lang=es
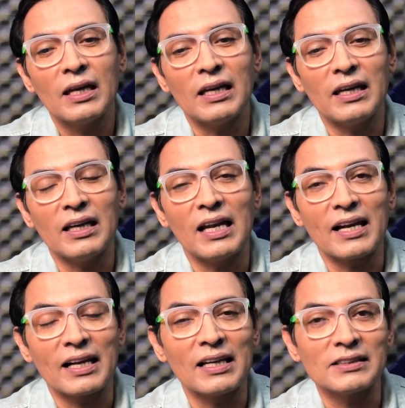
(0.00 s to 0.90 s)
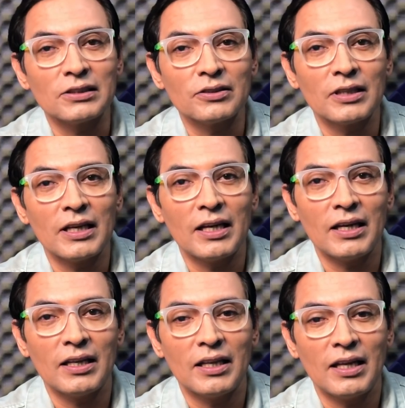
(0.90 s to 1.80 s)
eh, la relación
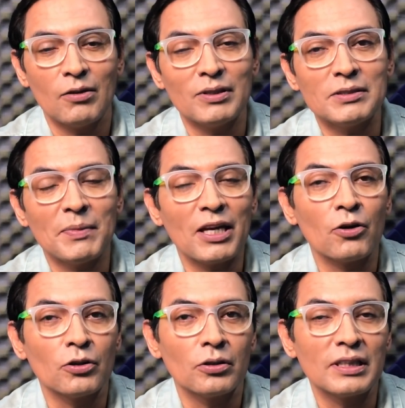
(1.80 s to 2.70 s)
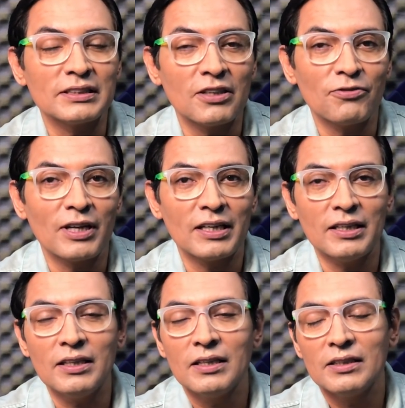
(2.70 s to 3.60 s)
de, de Luis Miguel con
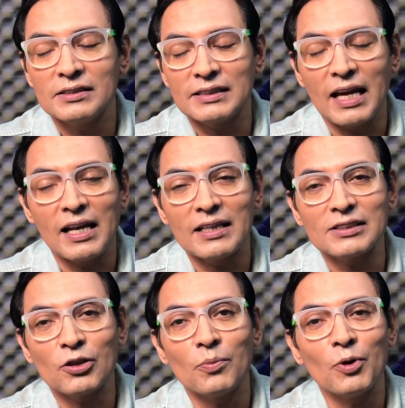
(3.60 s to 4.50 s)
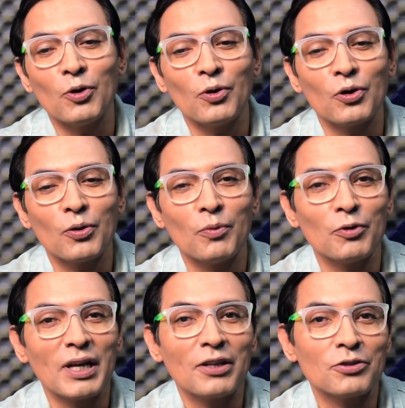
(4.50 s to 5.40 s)
Stephanie Salas como, como
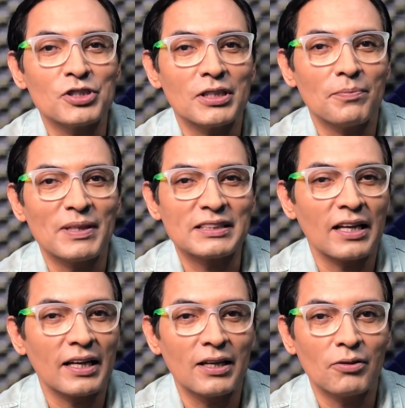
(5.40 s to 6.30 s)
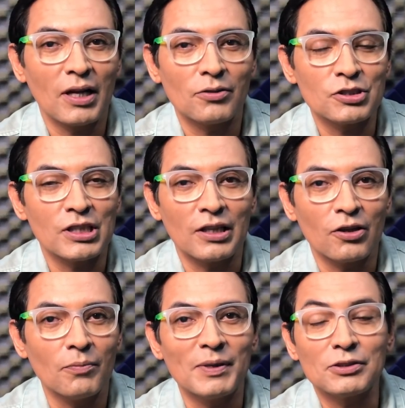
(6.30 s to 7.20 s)
una noche pasajera, una noche de
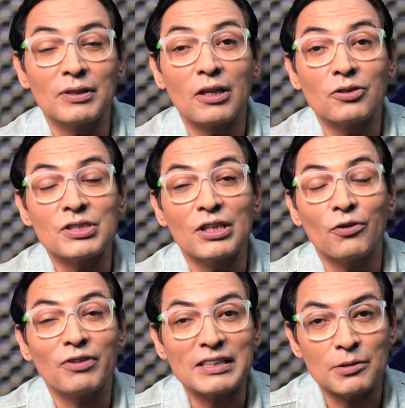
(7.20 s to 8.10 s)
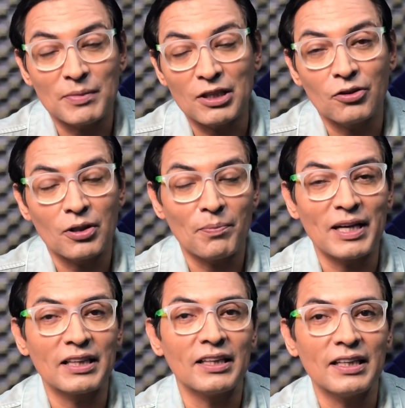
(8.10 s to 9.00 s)
copas, una noche de ofrecimiento de
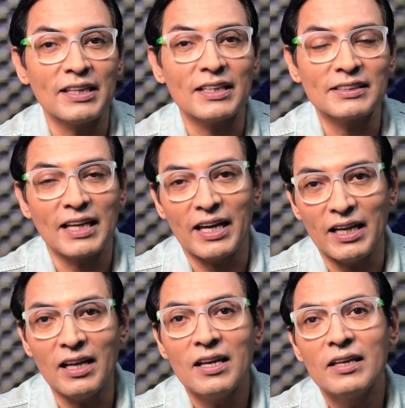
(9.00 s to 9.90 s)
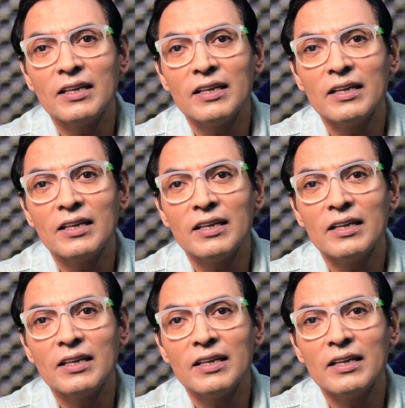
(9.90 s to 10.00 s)
parte de ella hacia él.